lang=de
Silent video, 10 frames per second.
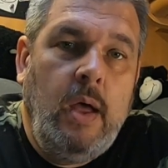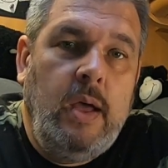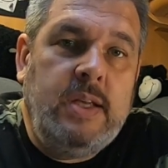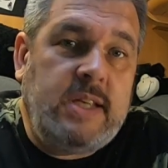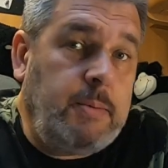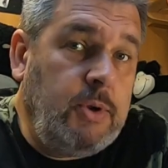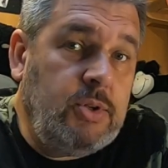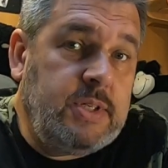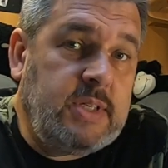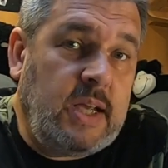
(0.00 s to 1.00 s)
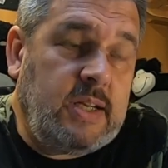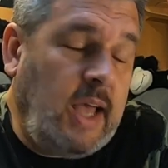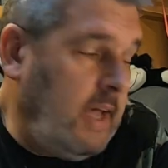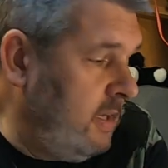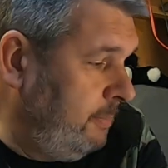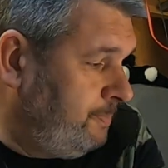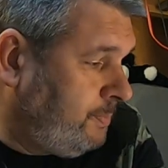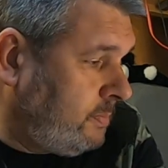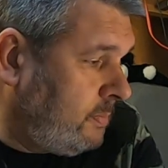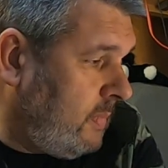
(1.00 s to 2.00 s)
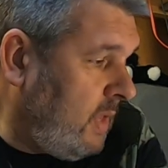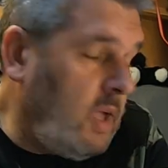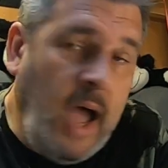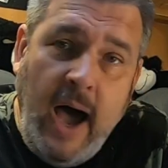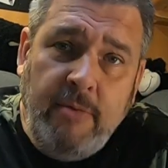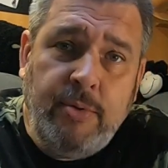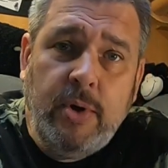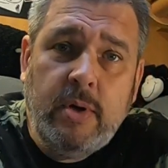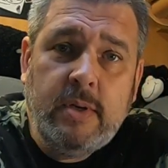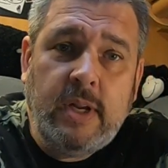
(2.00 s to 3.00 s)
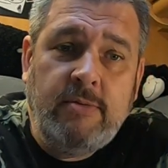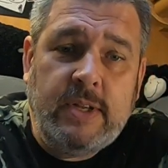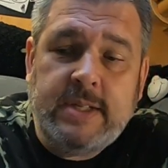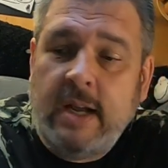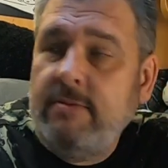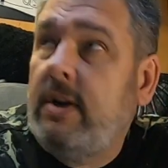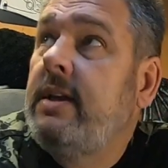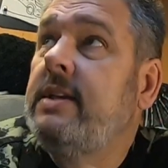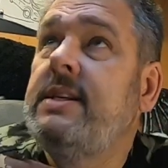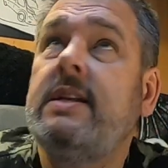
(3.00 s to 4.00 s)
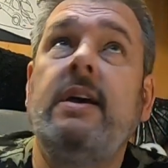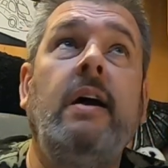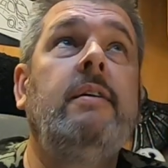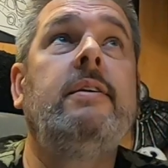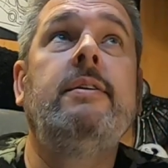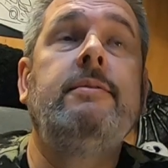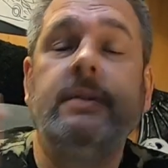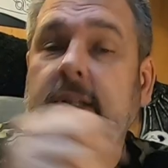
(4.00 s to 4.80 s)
Ich selber nutze es recht gerne. Ah, für den Versand, weil ihr seht ja, äh,